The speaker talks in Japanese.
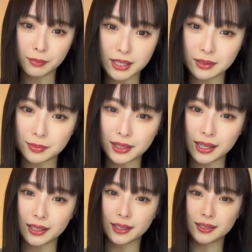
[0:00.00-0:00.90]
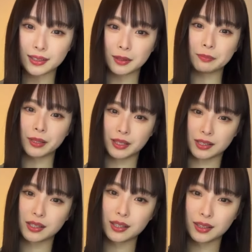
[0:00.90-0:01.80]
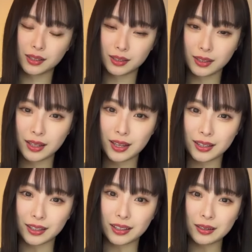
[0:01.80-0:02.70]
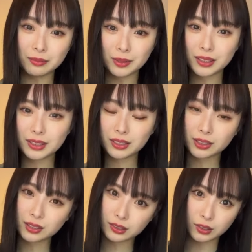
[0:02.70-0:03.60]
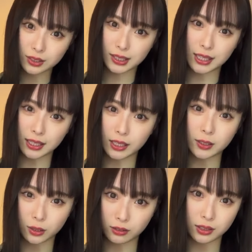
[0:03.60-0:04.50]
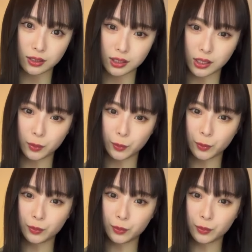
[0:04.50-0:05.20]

マジみたいです金髪金髪ちょっと想像つかないですね私